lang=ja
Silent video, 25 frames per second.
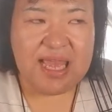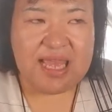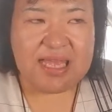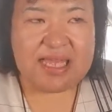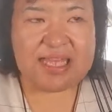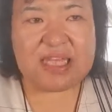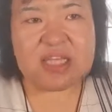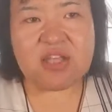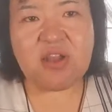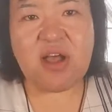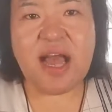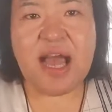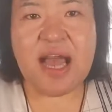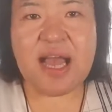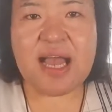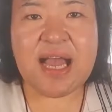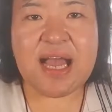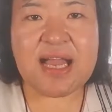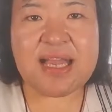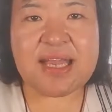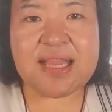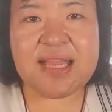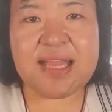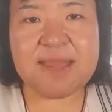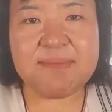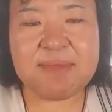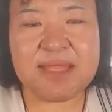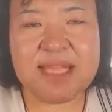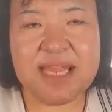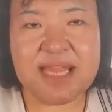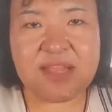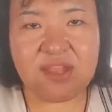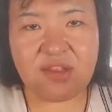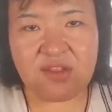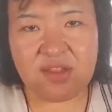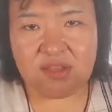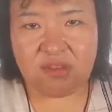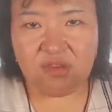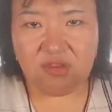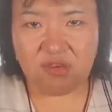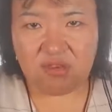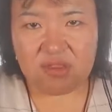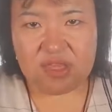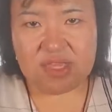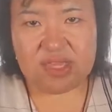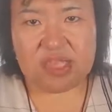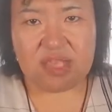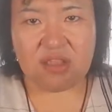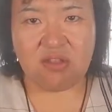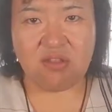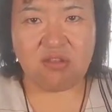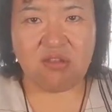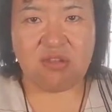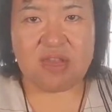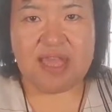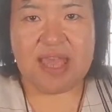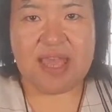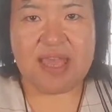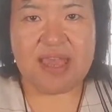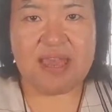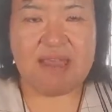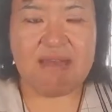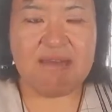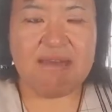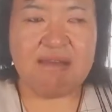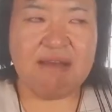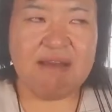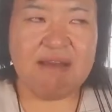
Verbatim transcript: 一度測ってみたいっていうのが正直なところで